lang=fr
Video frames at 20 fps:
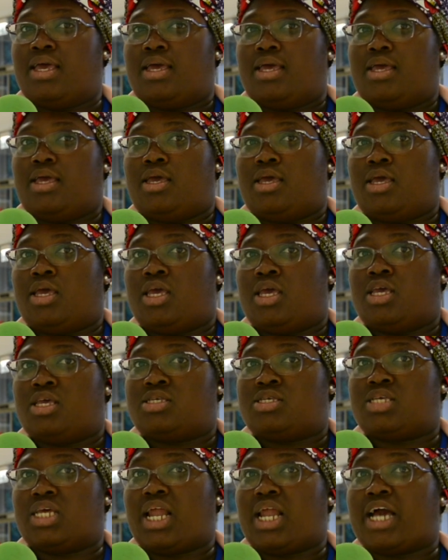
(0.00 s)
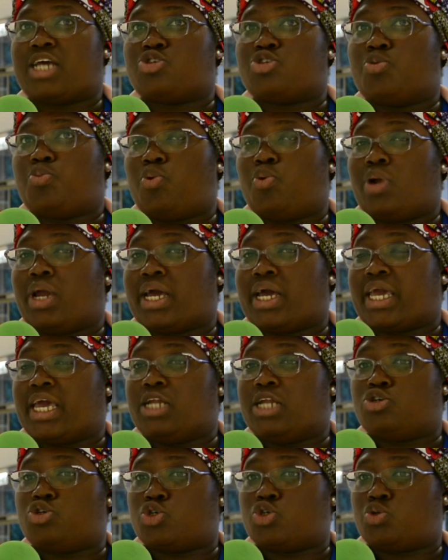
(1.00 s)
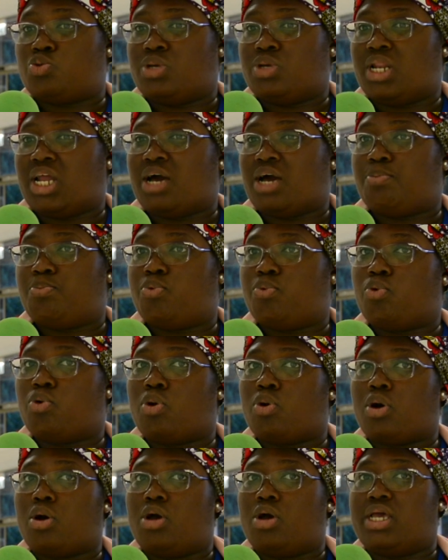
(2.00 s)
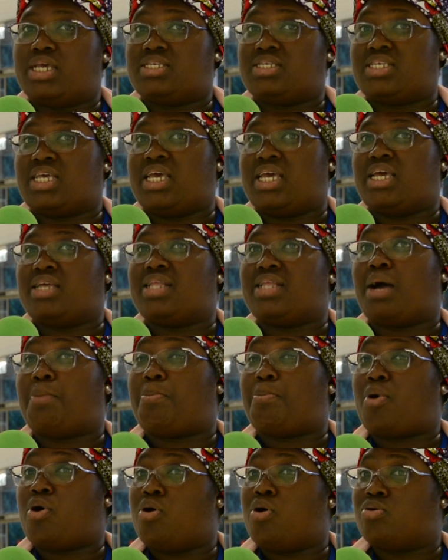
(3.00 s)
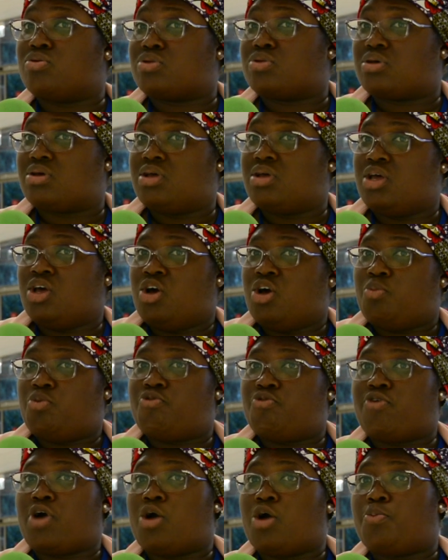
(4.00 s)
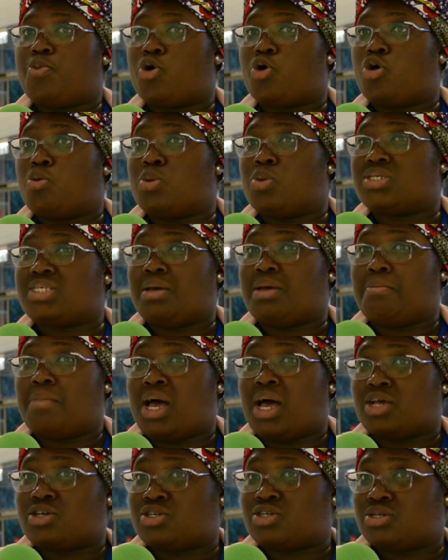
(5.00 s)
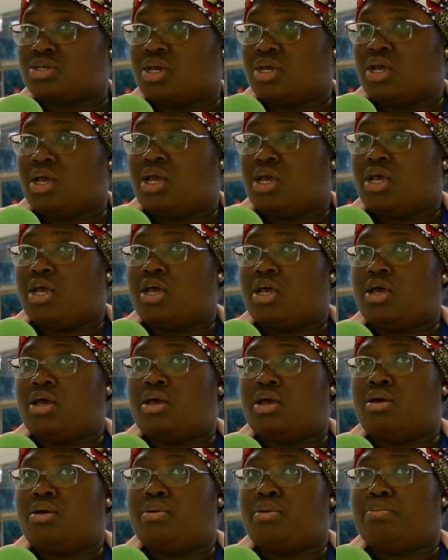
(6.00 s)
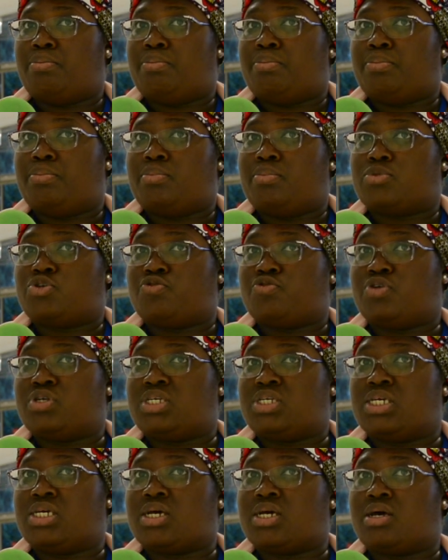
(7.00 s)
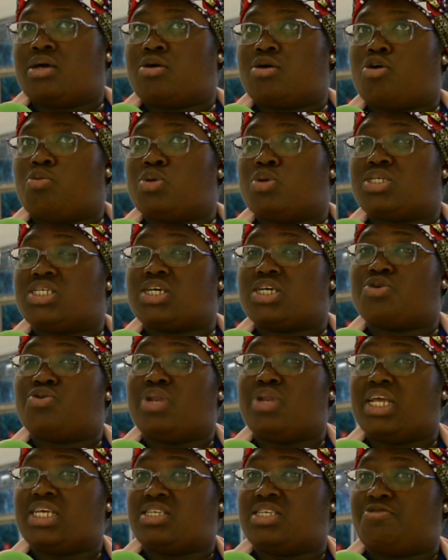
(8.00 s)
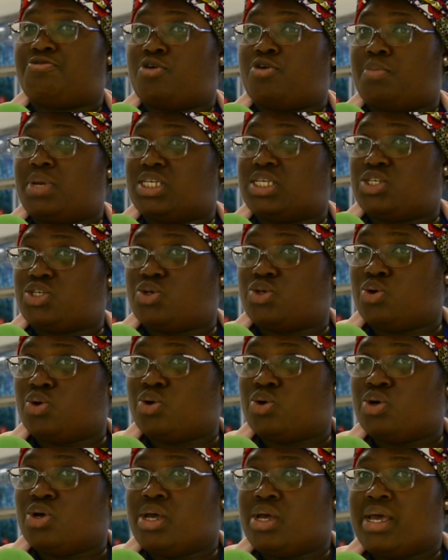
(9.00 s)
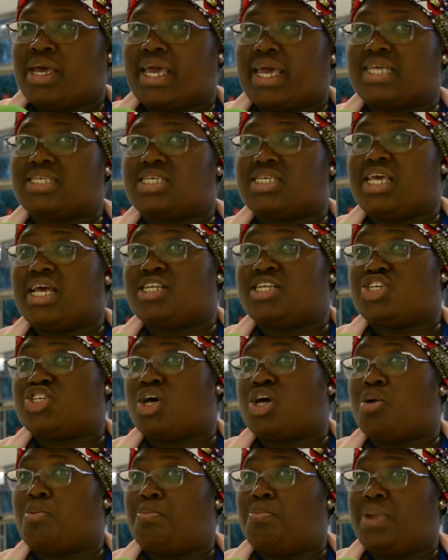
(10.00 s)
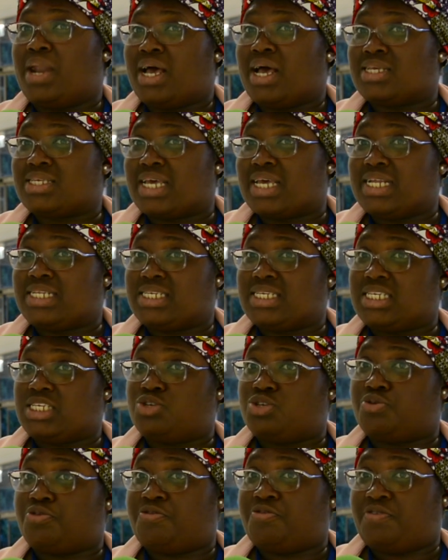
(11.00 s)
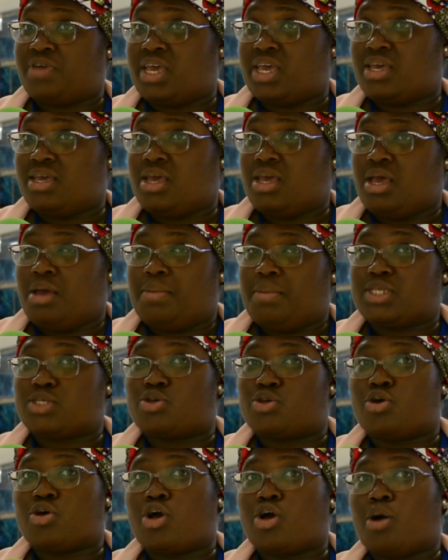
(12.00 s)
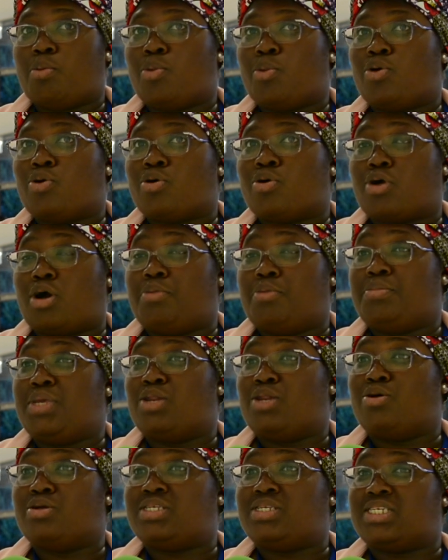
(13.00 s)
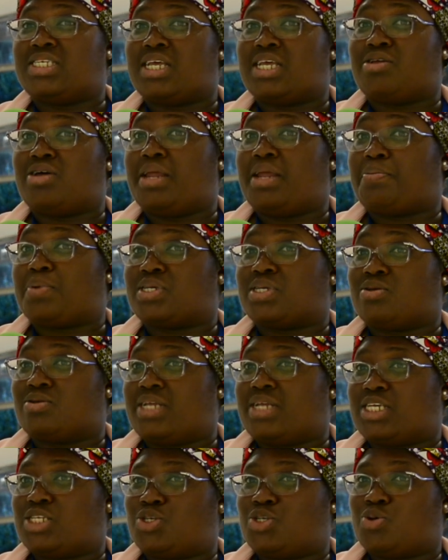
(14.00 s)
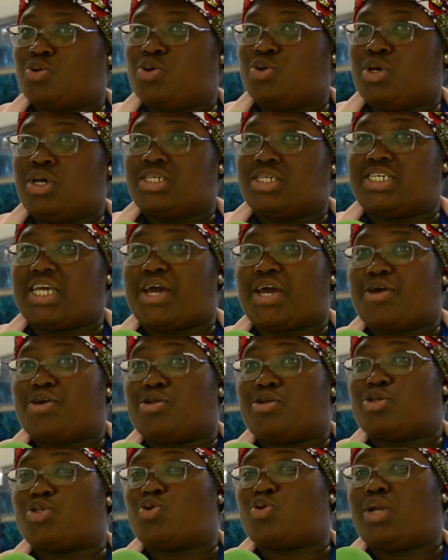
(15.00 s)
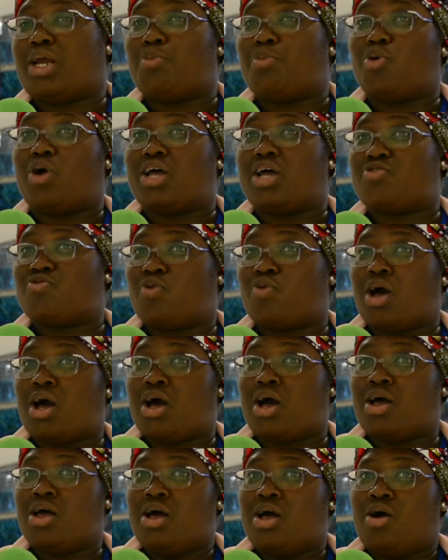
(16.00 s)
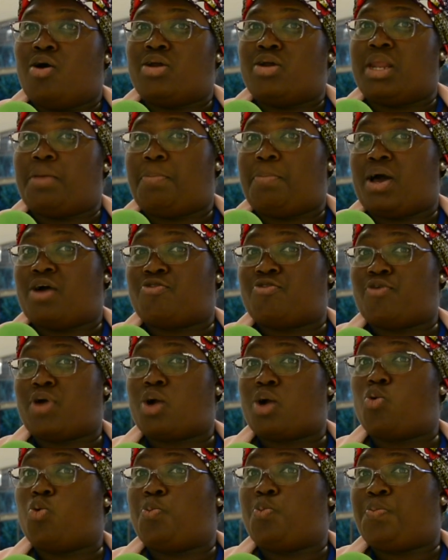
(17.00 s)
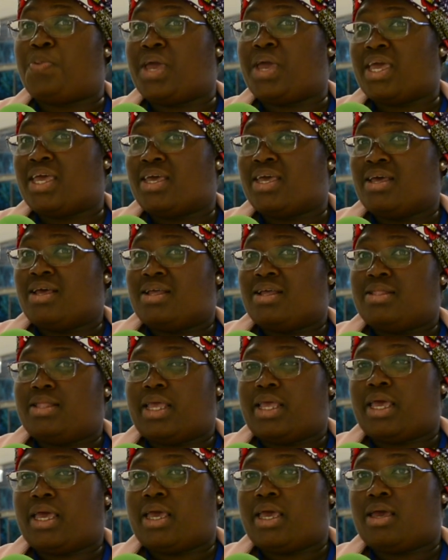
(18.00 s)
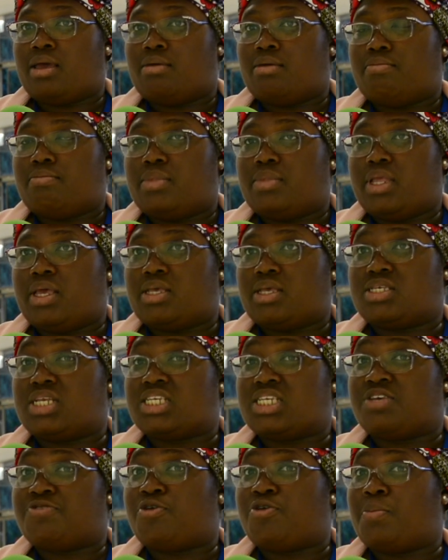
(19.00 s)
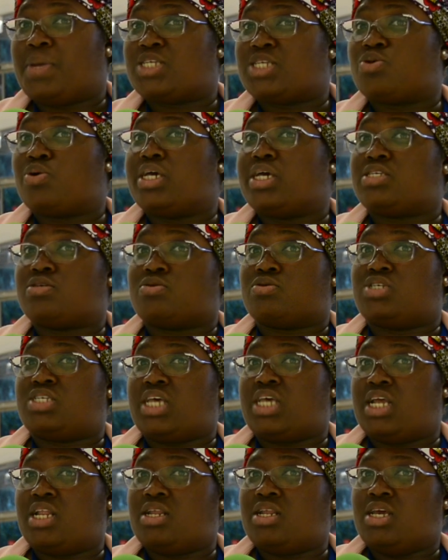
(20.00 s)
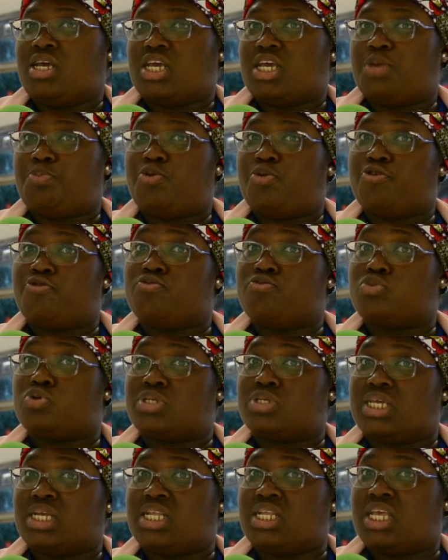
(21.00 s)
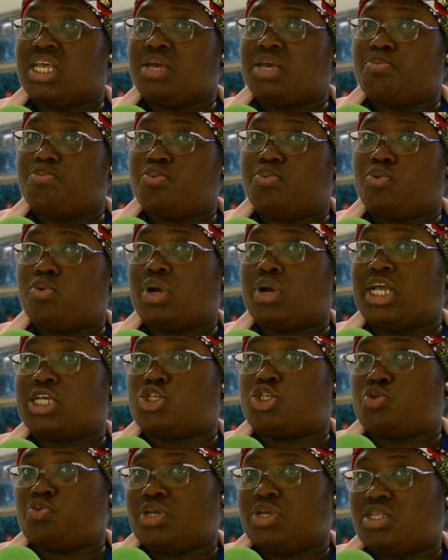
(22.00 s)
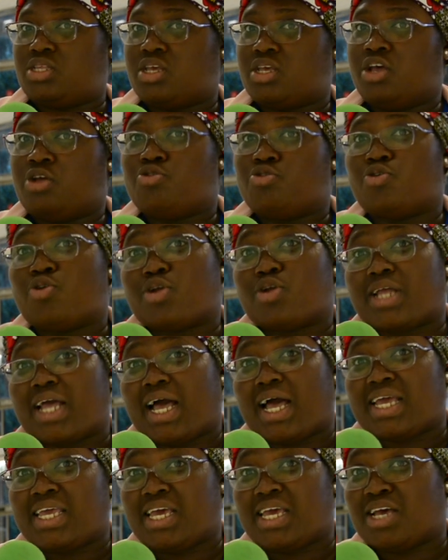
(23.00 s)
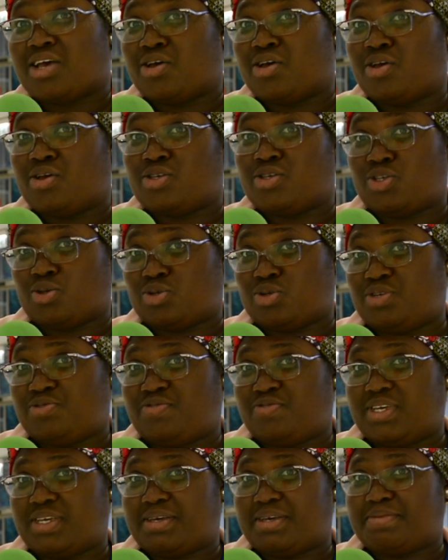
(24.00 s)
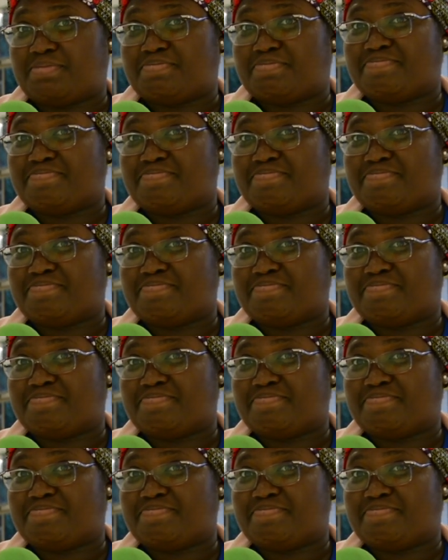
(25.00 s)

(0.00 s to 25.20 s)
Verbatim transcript: Et c'est la raison pour laquelle je suis là, pour essayer d'apprendre pour voir un peu comment ça marche. Euh, je veux dire, euh, comment circulent les informations, qu'est-ce qu'il y a déjà en place, qu'est-ce qui se fait. Parce que comme, comme il le disait dans les présentations, chacun dans son laboratoire, on est parfois coupé des informations essentielles qui peuvent nous aider pour la suite de notre carrière euh, scientifique.